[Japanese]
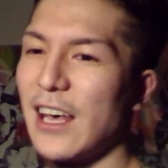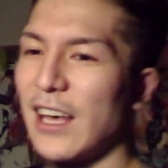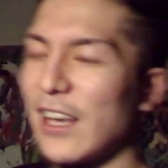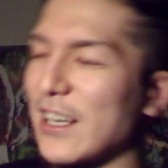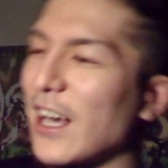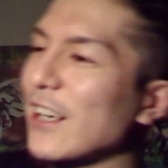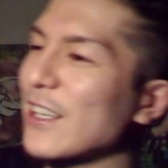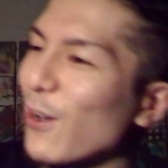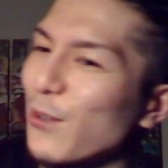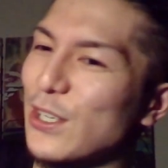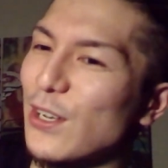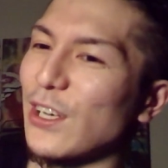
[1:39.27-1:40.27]
めちゃくちゃ
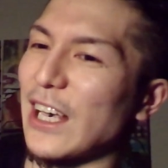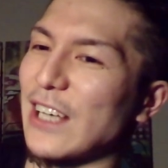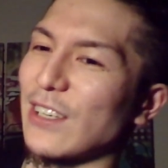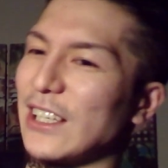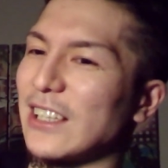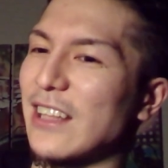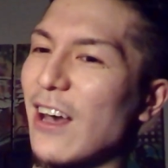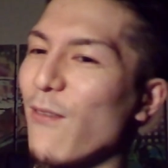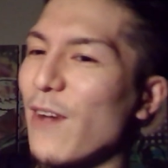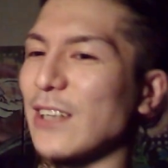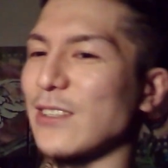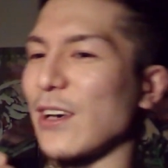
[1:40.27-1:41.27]
面白いけんしょ。一旦お
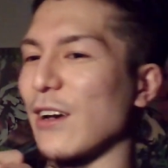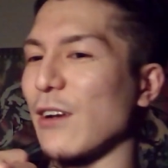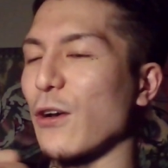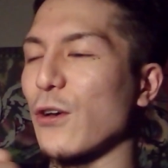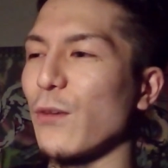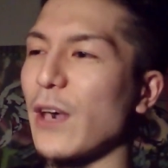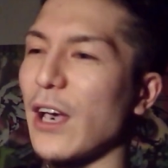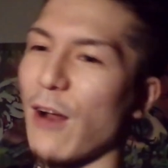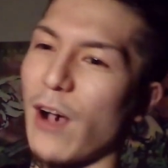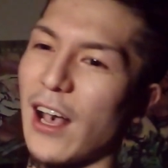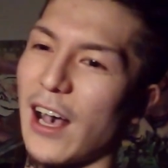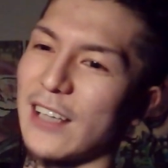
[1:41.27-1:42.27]
前それ首から
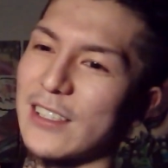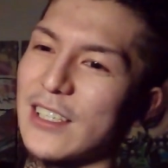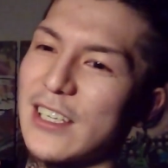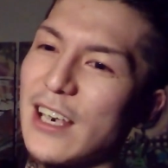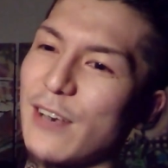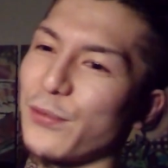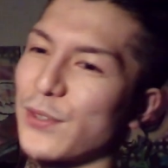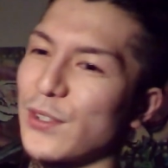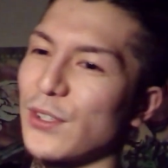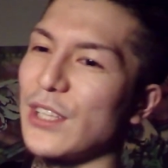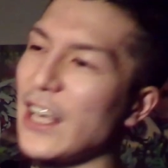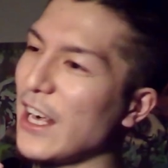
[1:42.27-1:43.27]
輪っか外して普
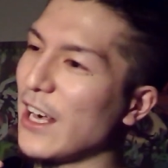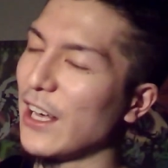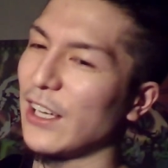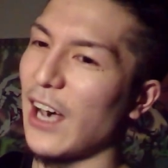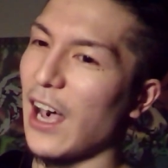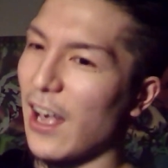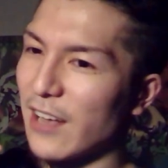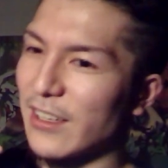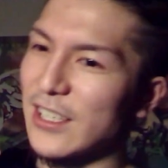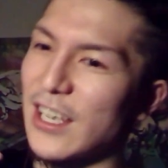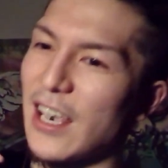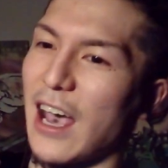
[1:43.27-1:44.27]
通に
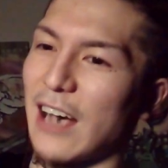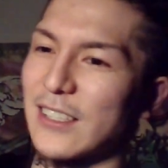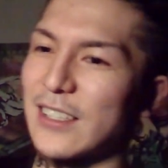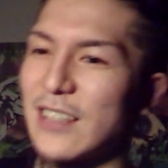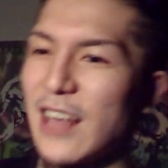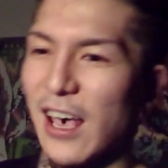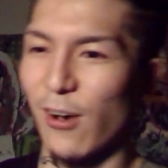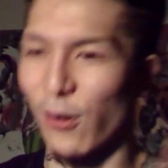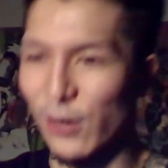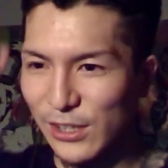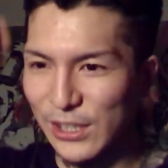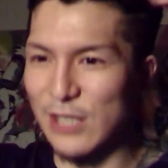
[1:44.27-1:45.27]
話してんや。つって、
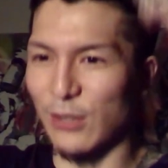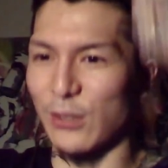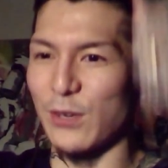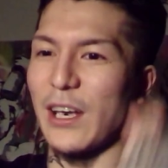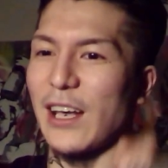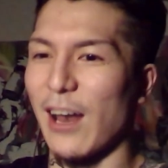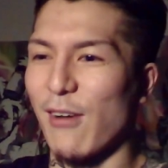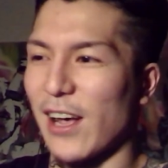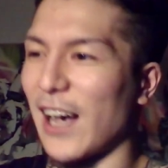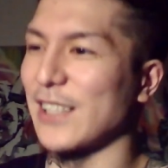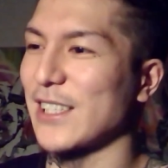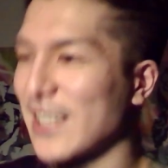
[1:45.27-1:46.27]
こう一応首から輪っか
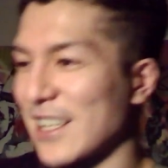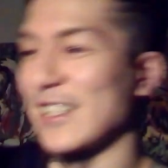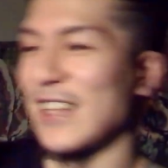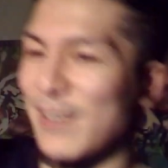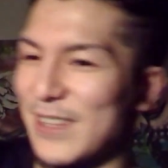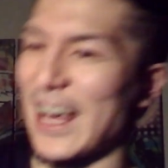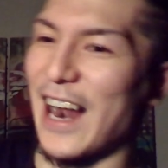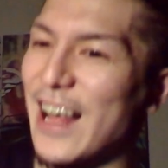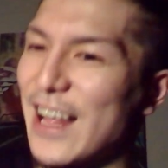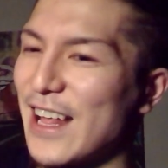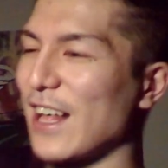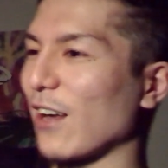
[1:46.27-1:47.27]
外させてみたいな。
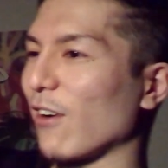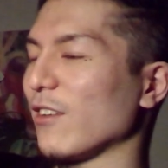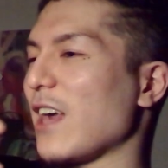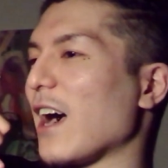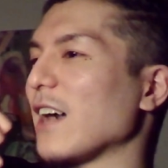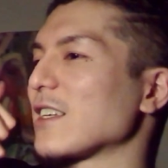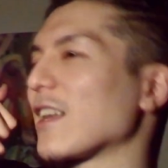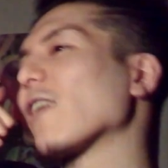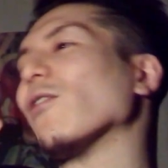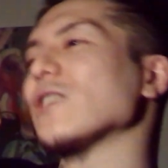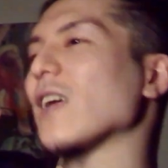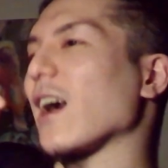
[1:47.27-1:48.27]
ので、あじゃない
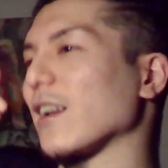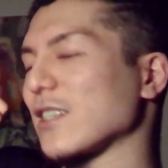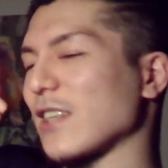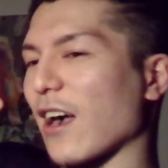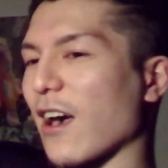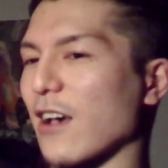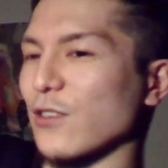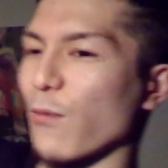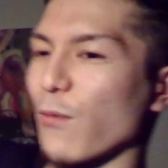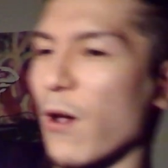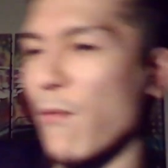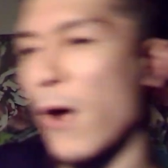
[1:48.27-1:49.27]
こうじゃない話しながら、ちょ、お
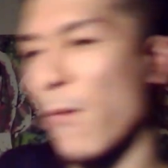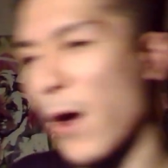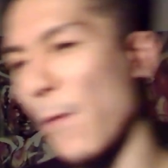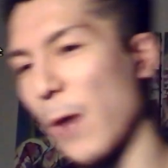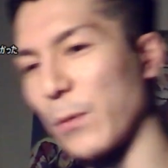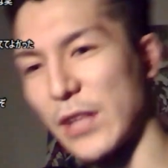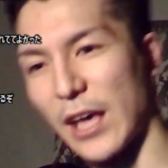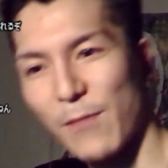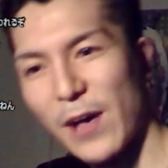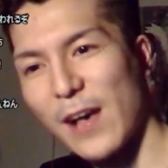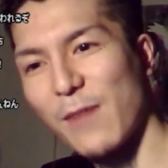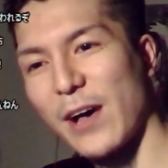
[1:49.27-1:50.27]
前、まあまあまあ、みたいな。
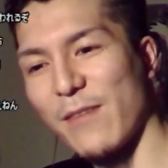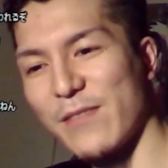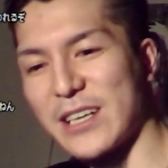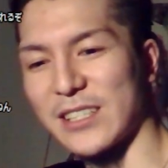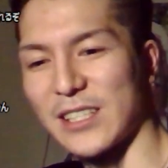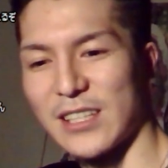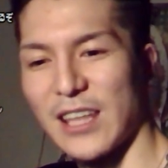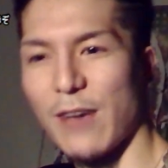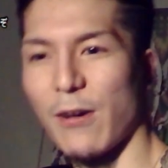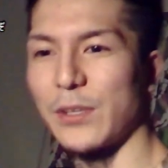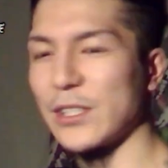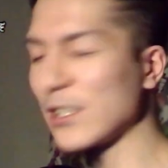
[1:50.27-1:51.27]
まあまあまあ、つって、
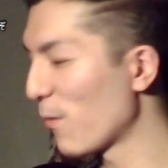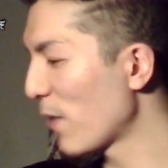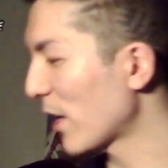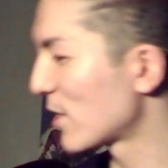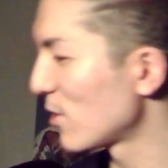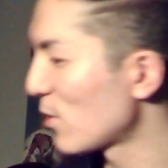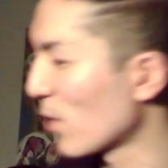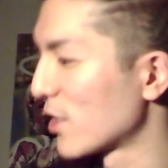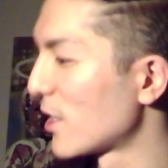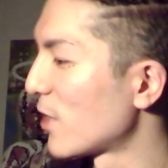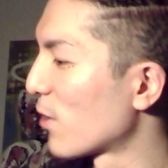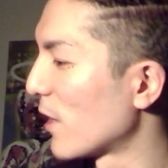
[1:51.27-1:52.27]
別にお前が死ぬとか死
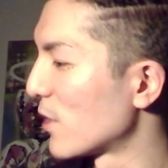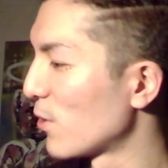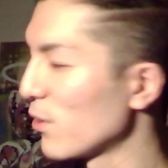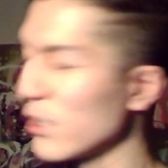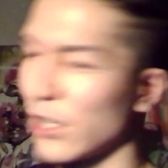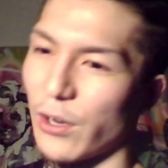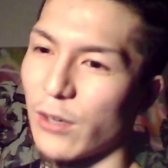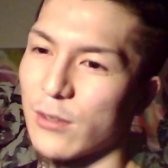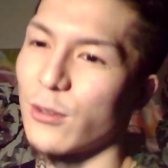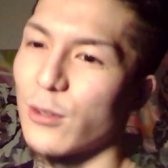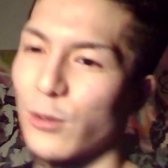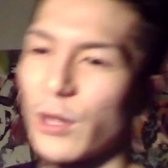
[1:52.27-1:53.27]
なんとか、正直俺はクソ
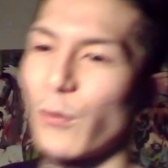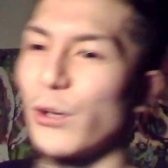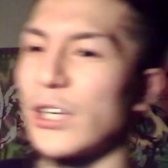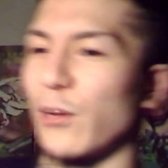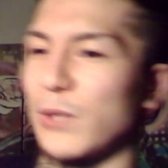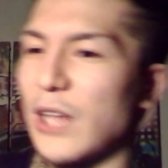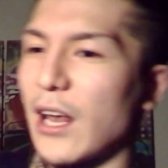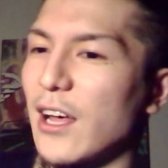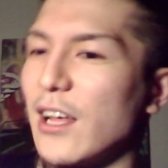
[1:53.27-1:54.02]
ほどどうでもいいけど、みたいな。